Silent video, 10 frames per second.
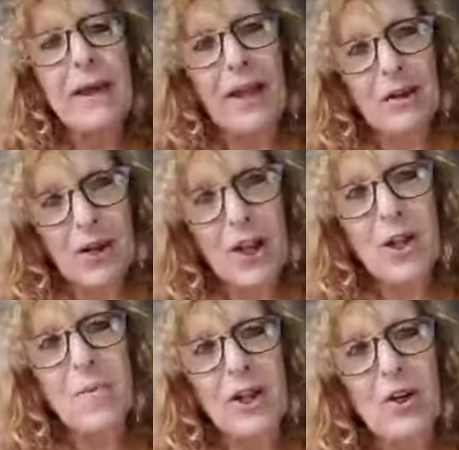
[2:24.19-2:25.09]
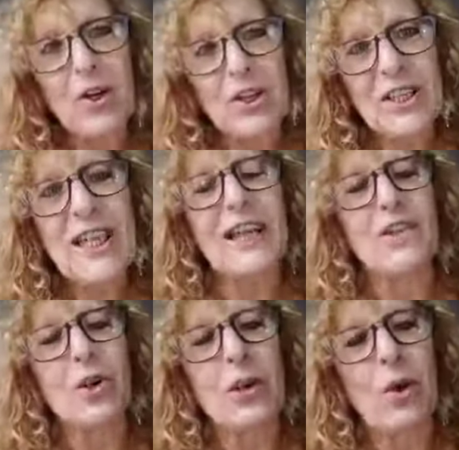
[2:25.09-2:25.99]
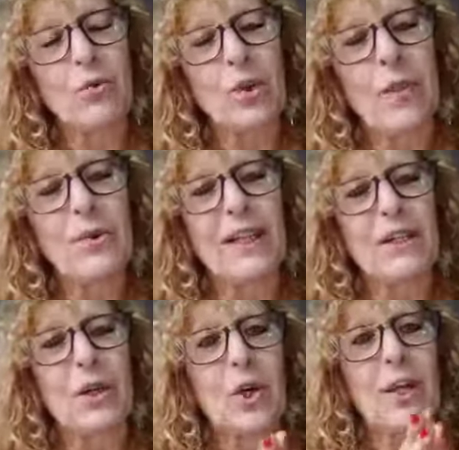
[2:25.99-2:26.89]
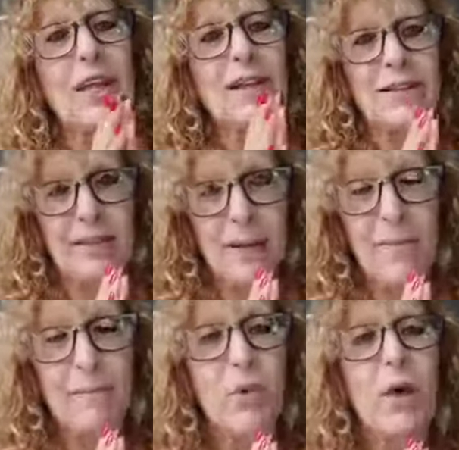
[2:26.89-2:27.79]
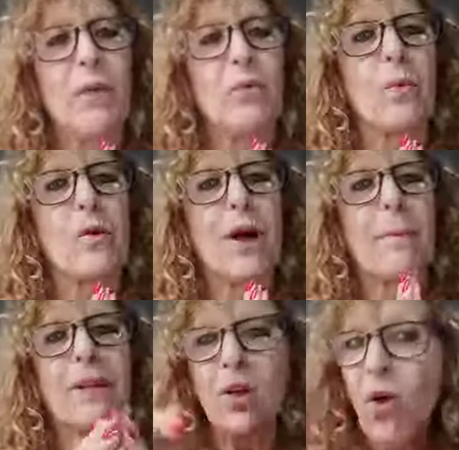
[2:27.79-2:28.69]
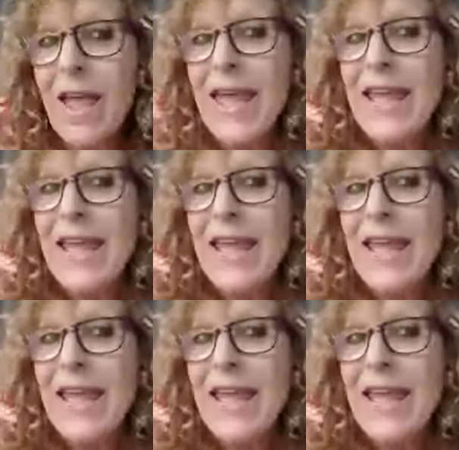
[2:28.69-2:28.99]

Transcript: para los que no me conocían, soy la autora de una trilogía que se llama En Busca de un Nuevo Camino